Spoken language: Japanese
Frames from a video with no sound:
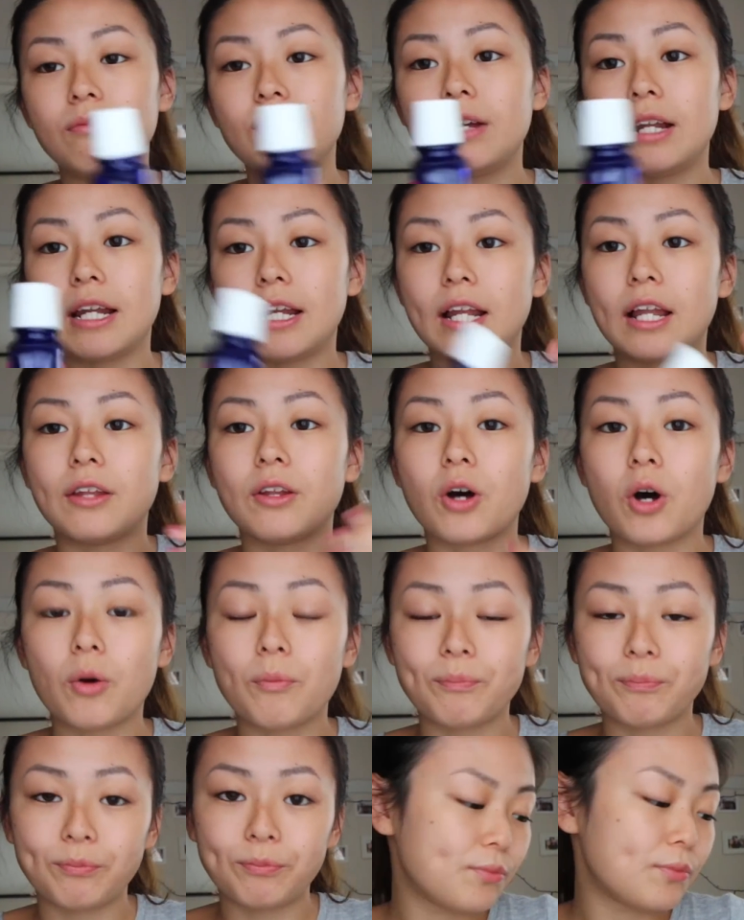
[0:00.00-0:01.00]
ベレロの化
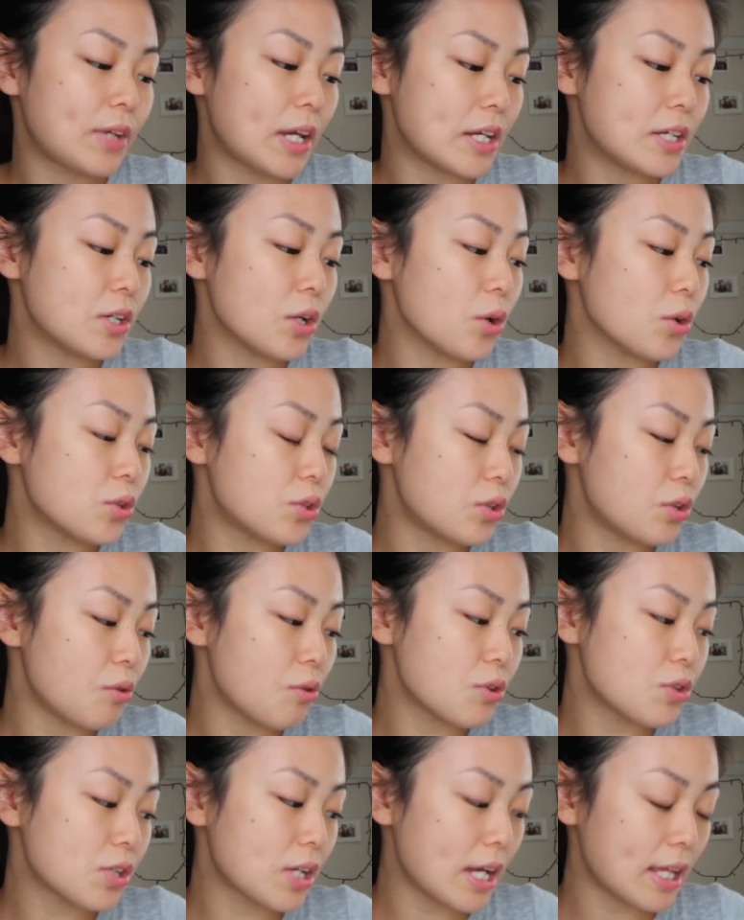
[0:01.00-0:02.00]
粧
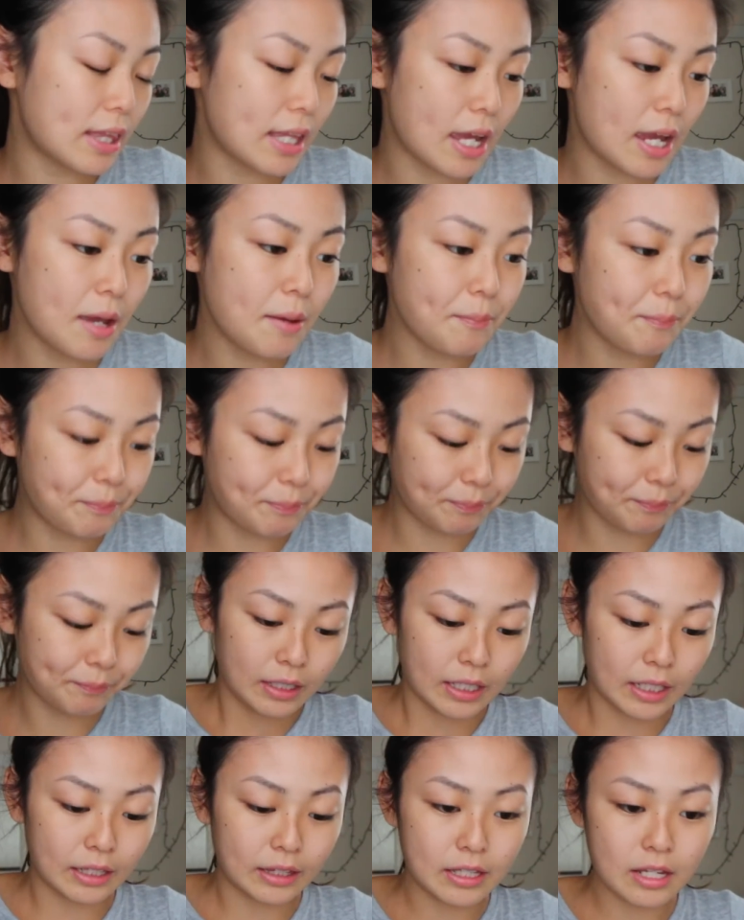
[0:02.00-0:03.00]
水をつけて
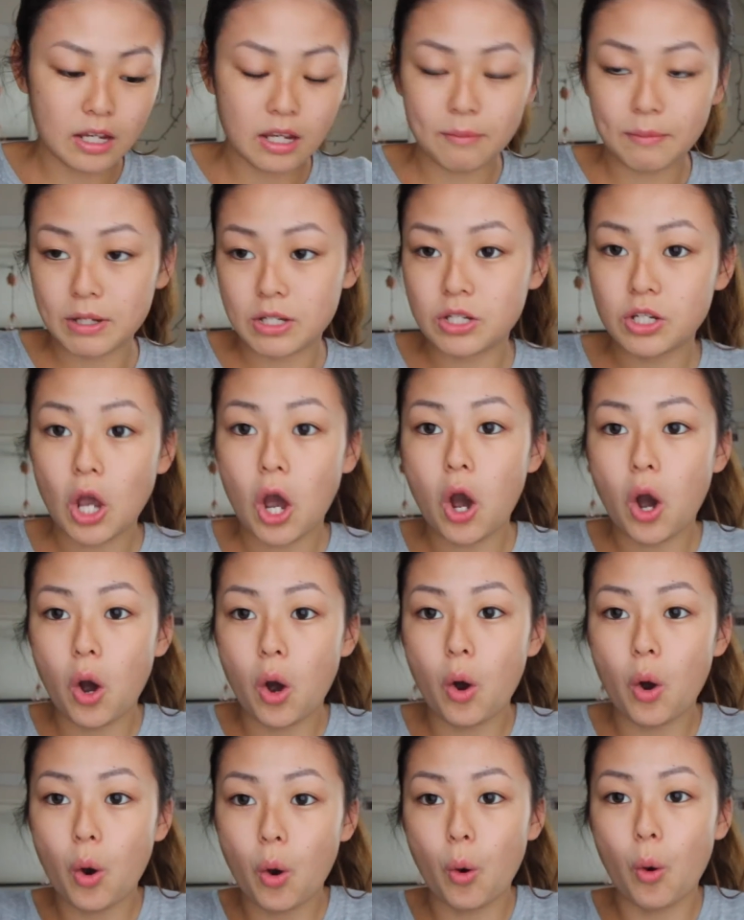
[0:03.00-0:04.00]
やっていきま
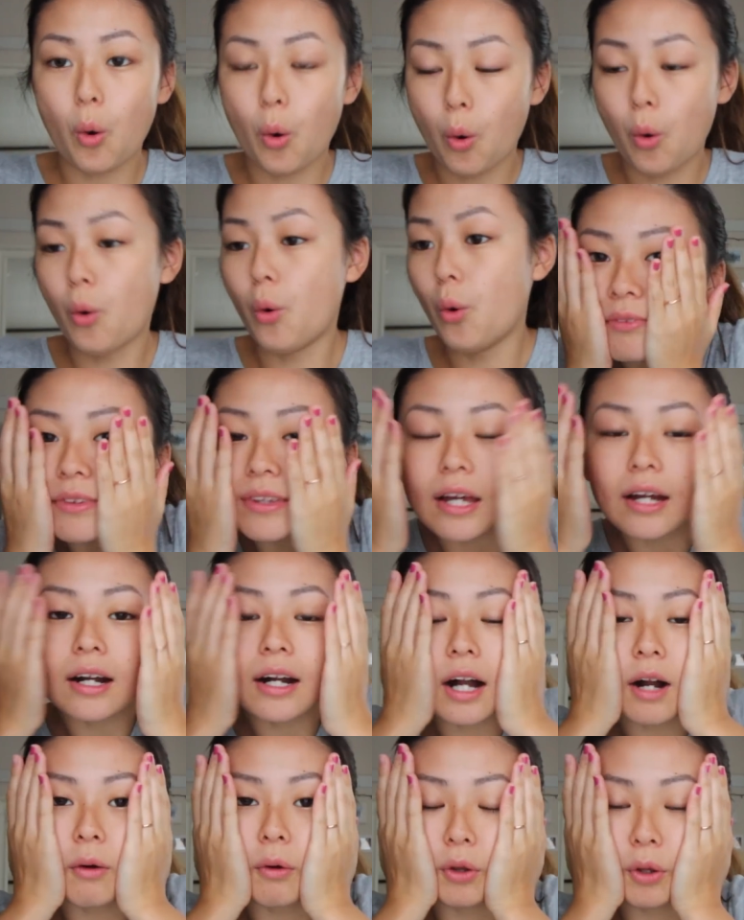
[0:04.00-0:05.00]
しょうなん
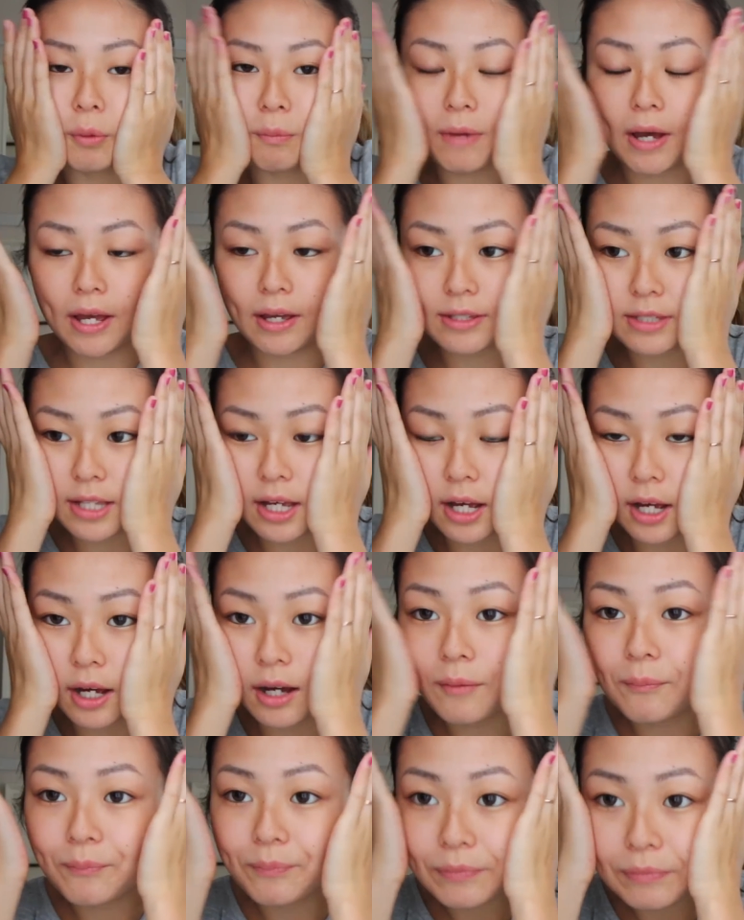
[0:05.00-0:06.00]
かこの前さ
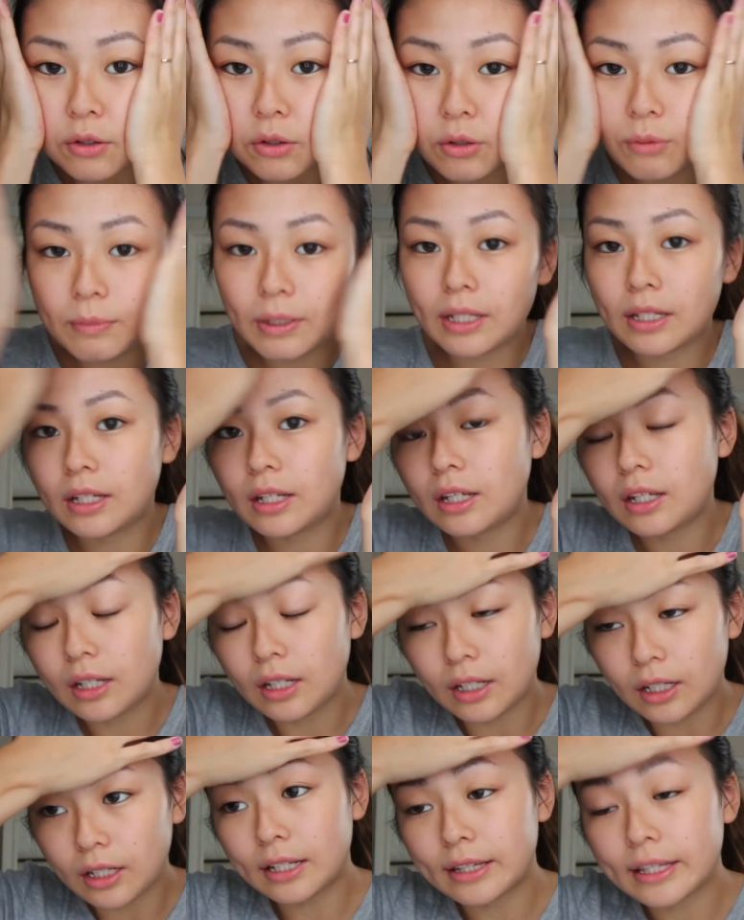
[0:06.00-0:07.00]
海に
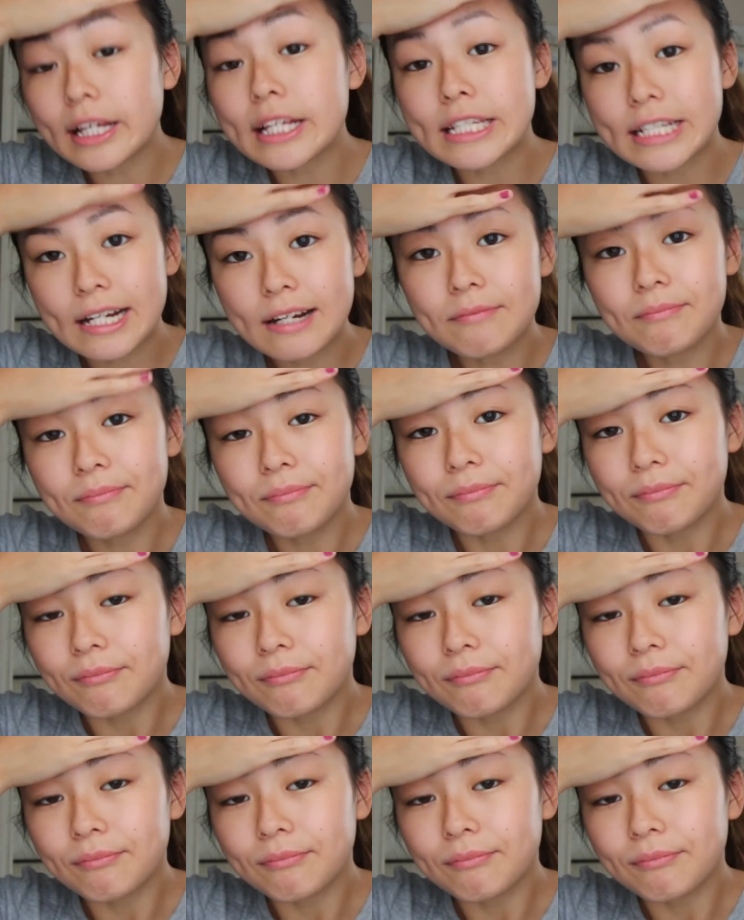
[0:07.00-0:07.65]
行ったじゃん